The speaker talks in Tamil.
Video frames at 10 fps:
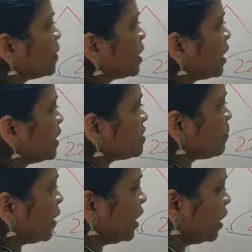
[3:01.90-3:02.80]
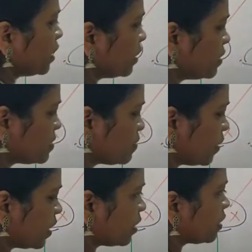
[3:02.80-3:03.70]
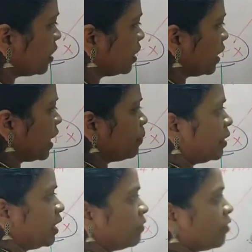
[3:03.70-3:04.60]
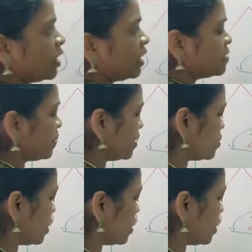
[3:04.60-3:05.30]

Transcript: இஸ் ஃபர்டிலைஸ்டு பை திஸ் ஒன் இந்த கேமெட்டை இது ஃபர்டிலைஸ்